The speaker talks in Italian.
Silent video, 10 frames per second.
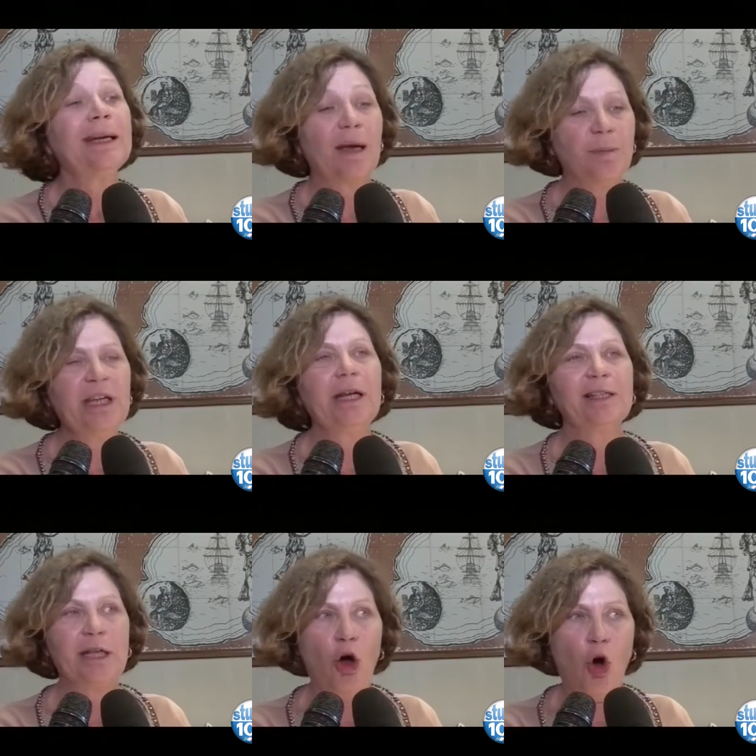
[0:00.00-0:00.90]
capire
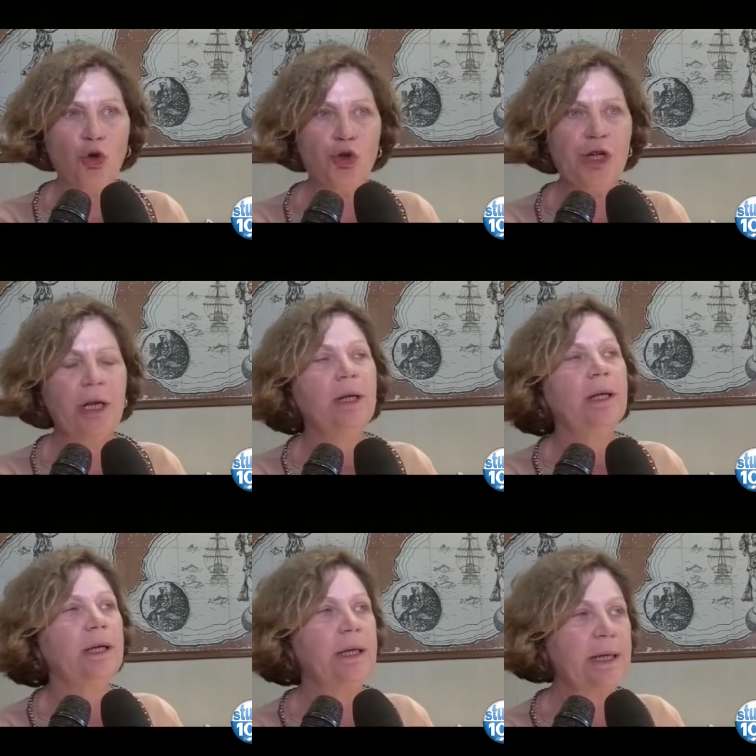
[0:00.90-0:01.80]
se oggi
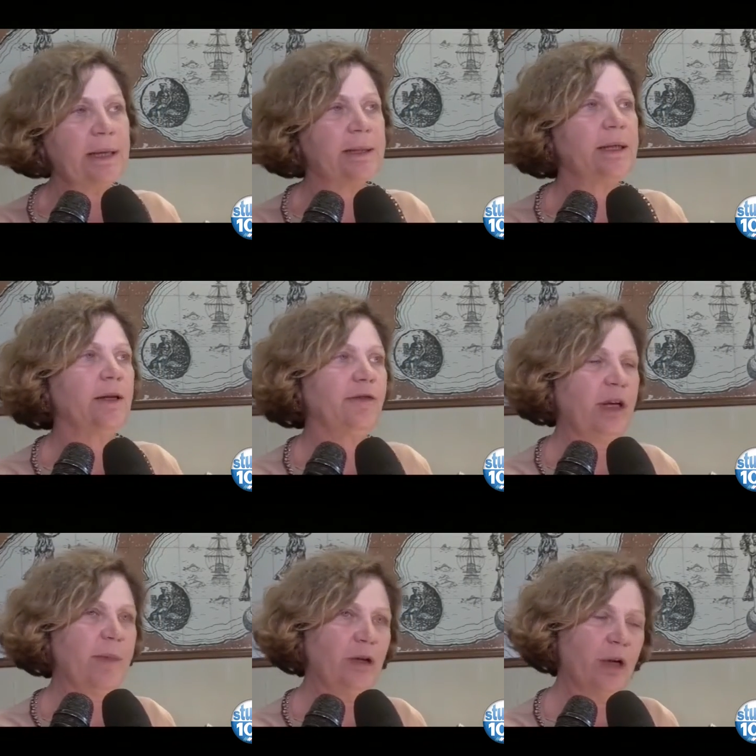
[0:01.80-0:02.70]
i rischi in
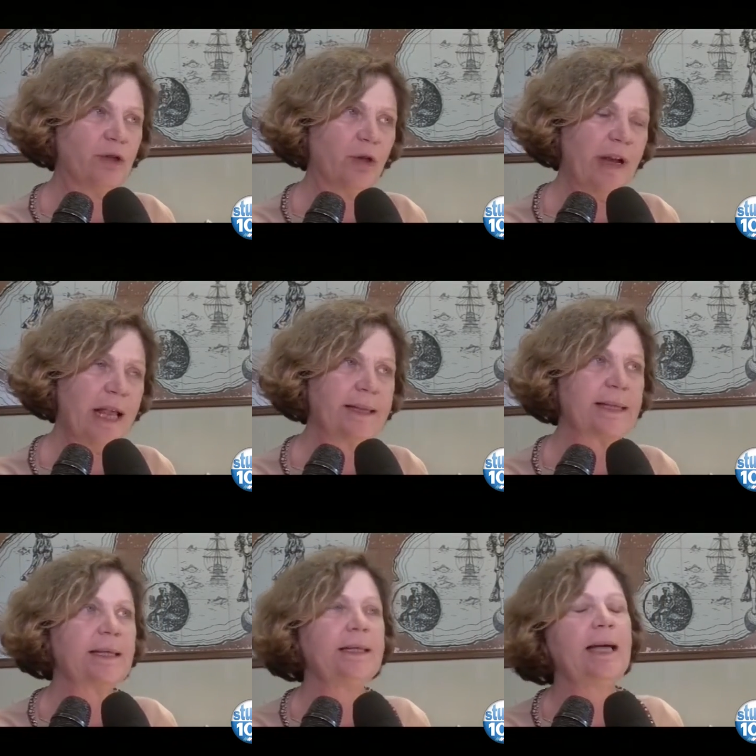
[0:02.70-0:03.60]
riferimento alla
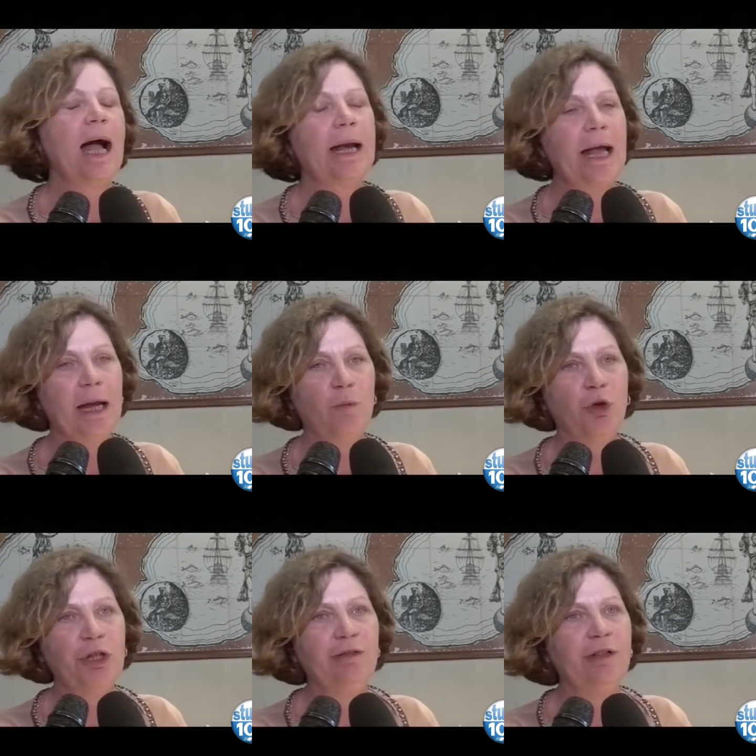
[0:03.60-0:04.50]
sorveglianza sanitaria, alle
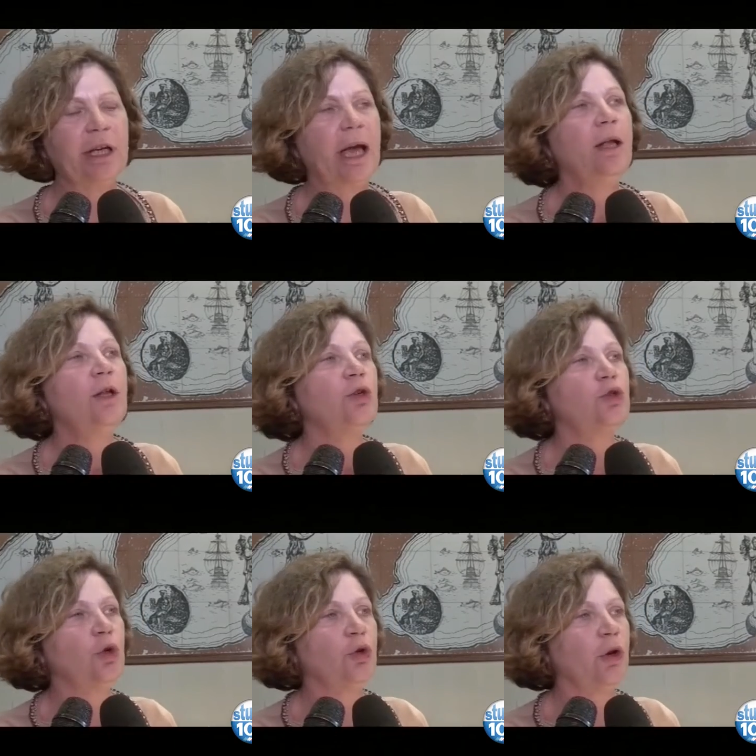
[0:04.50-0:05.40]
bonifiche
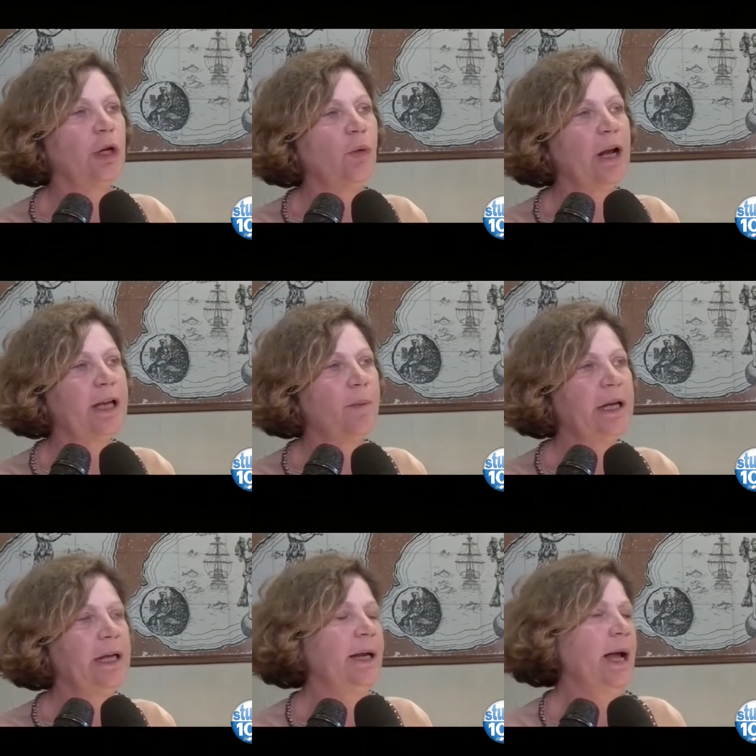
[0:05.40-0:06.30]
sono in qualche
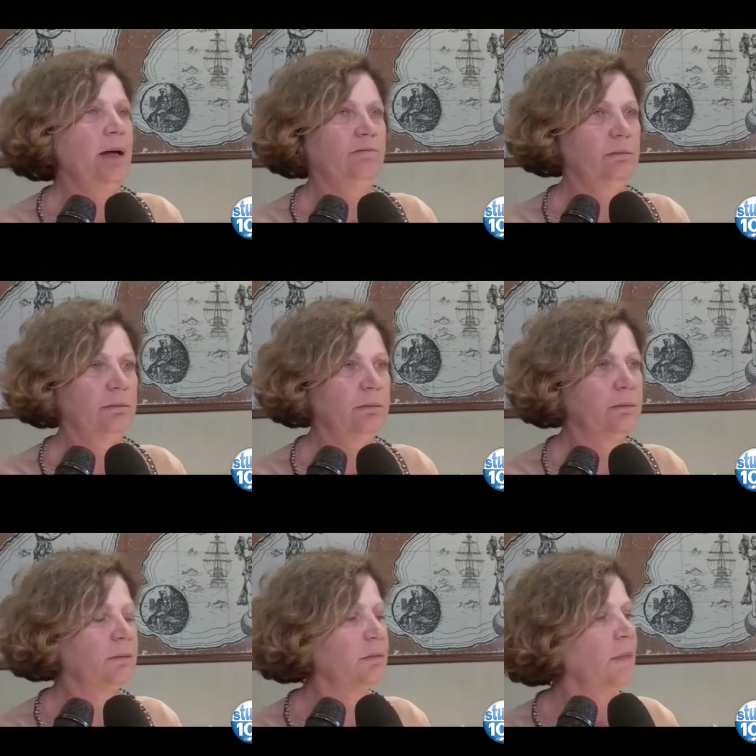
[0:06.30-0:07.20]
maniera mh,
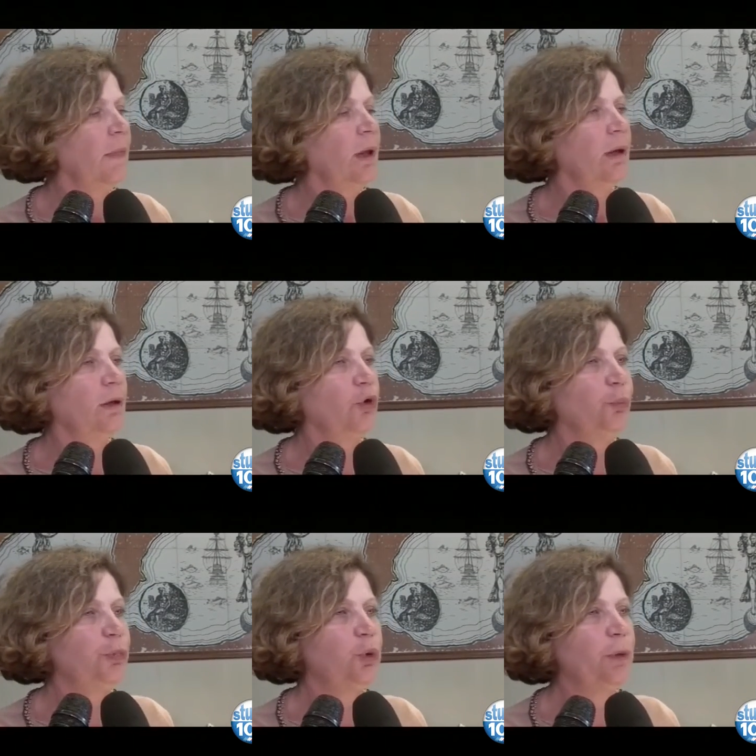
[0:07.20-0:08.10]
mm, eh,
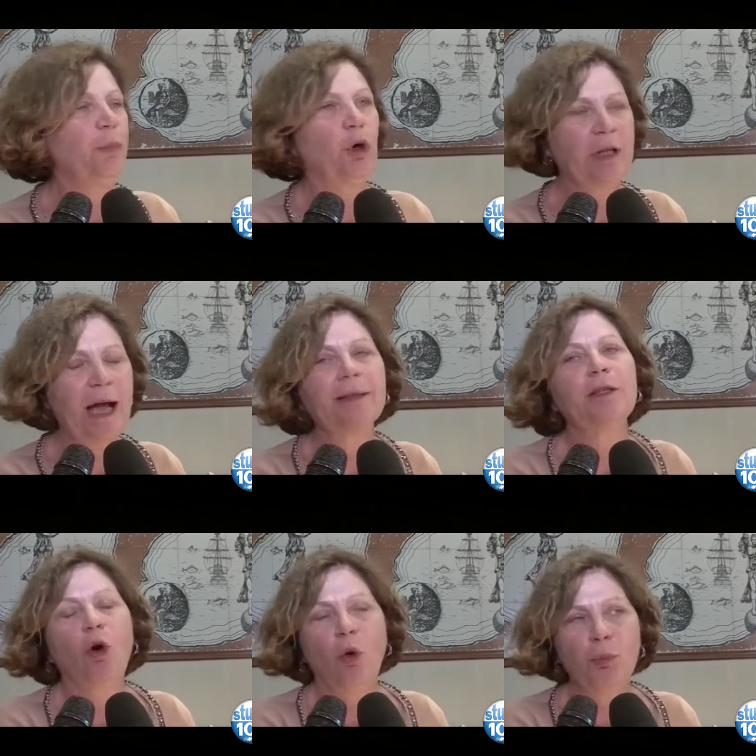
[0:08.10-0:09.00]
non più
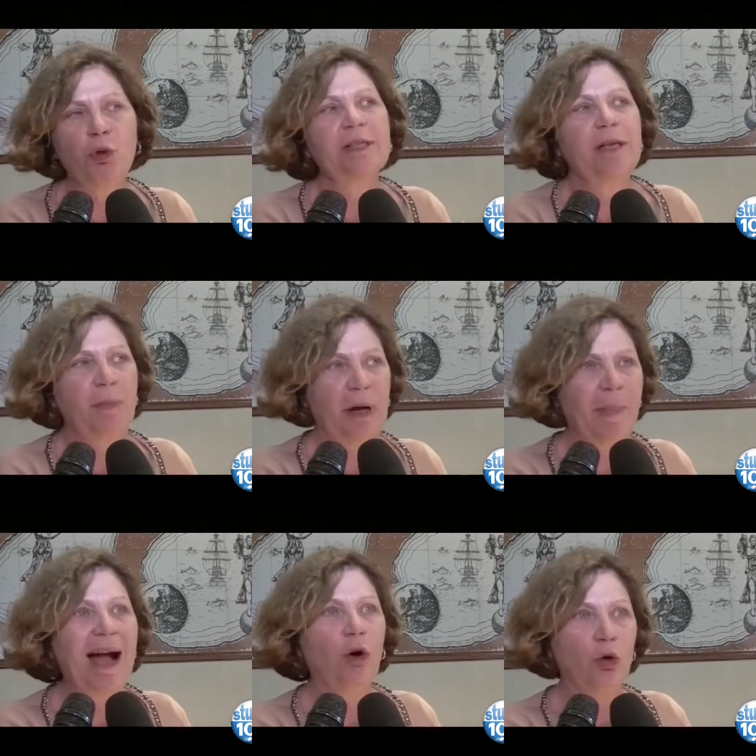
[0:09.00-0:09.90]
importanti oppure se
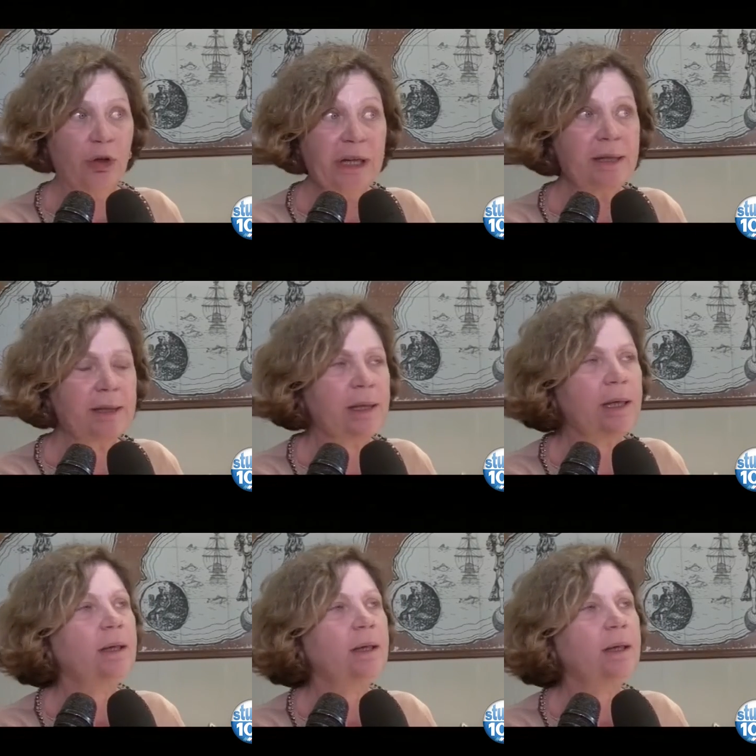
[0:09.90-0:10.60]
permangono rischi